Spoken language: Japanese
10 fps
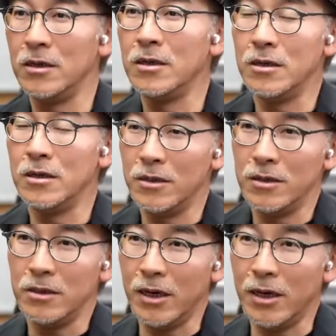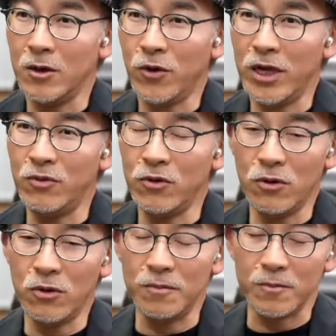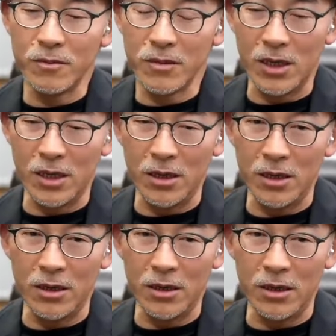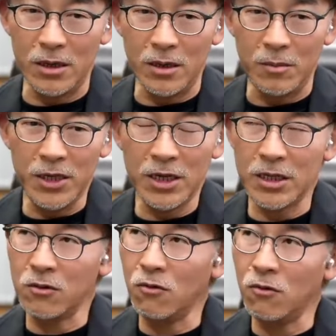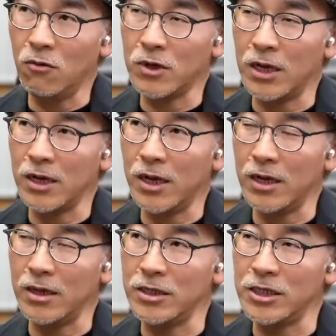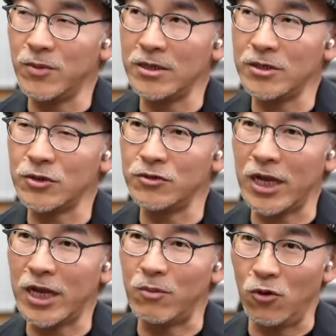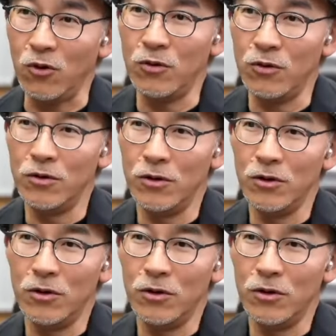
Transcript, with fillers: はい。で、R5 の、えー、美肌効果が一番少ないもの。うん。